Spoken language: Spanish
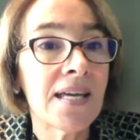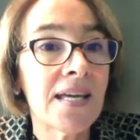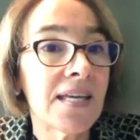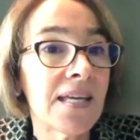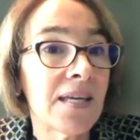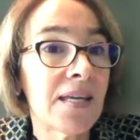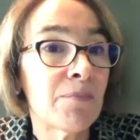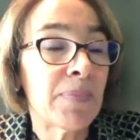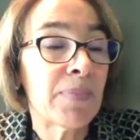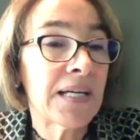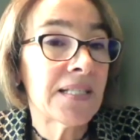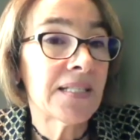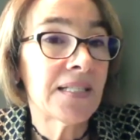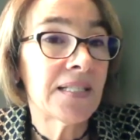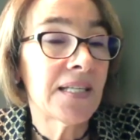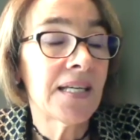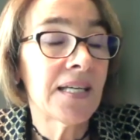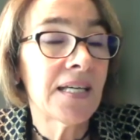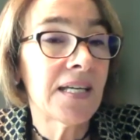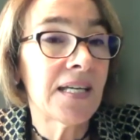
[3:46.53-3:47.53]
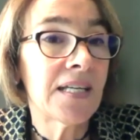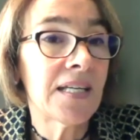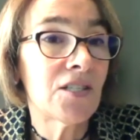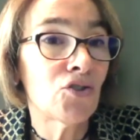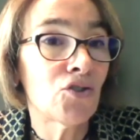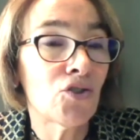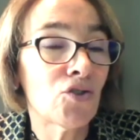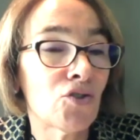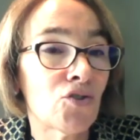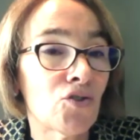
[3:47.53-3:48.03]
y pase
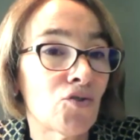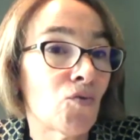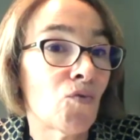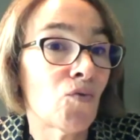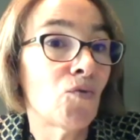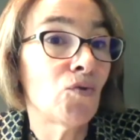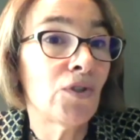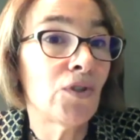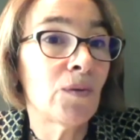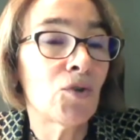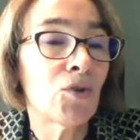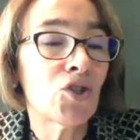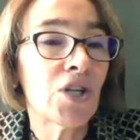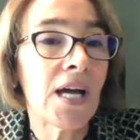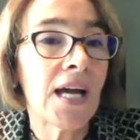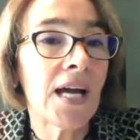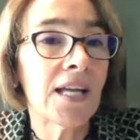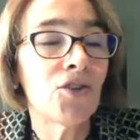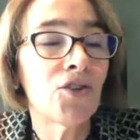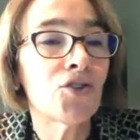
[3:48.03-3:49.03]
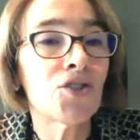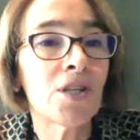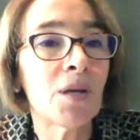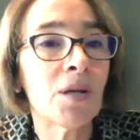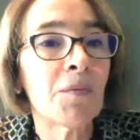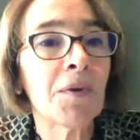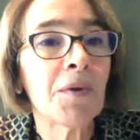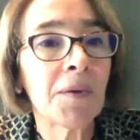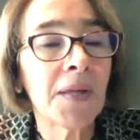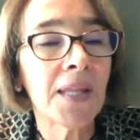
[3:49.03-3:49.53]
estos últimos años de
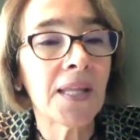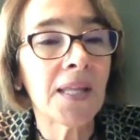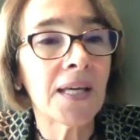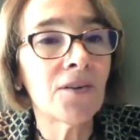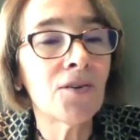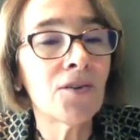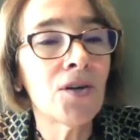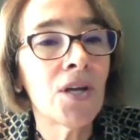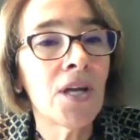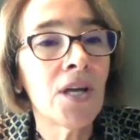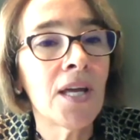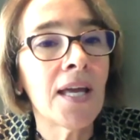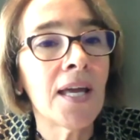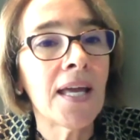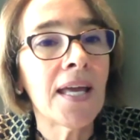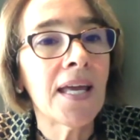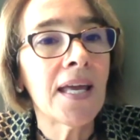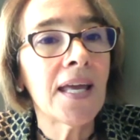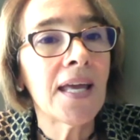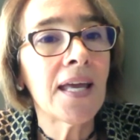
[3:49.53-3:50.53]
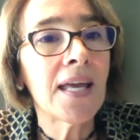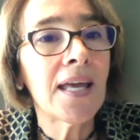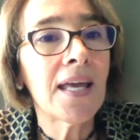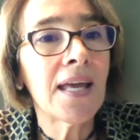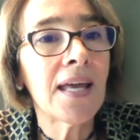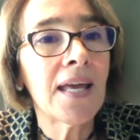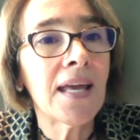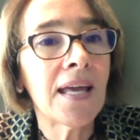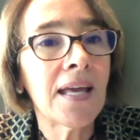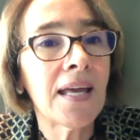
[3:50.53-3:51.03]
mi vida, ¿no?
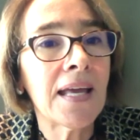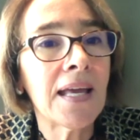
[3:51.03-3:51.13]
Eh,